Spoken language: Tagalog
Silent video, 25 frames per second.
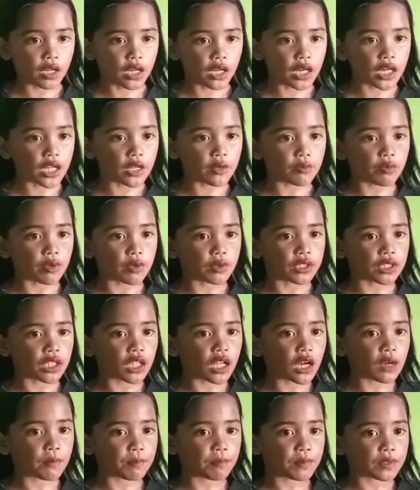Baliw
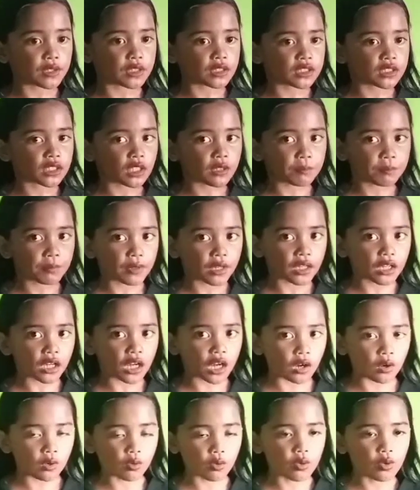lapag sa
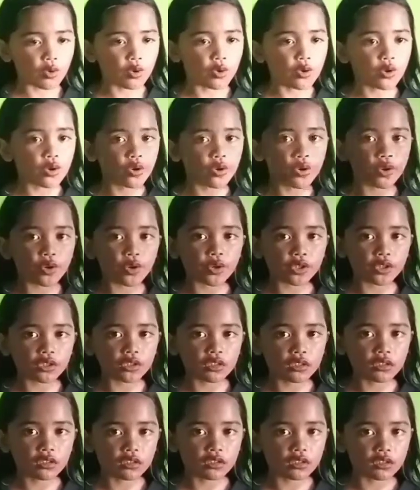pag ako
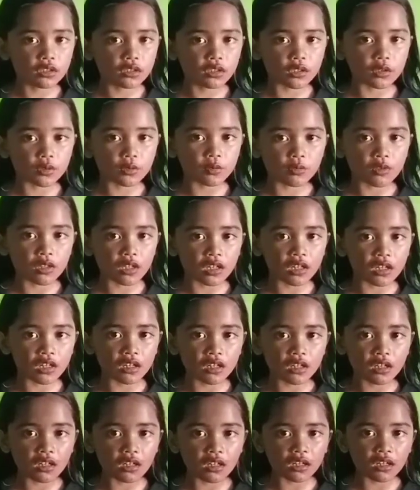
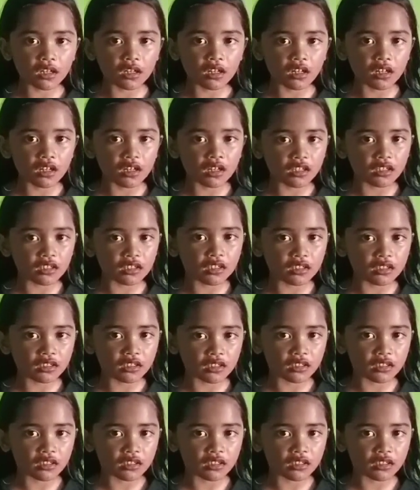iniwan.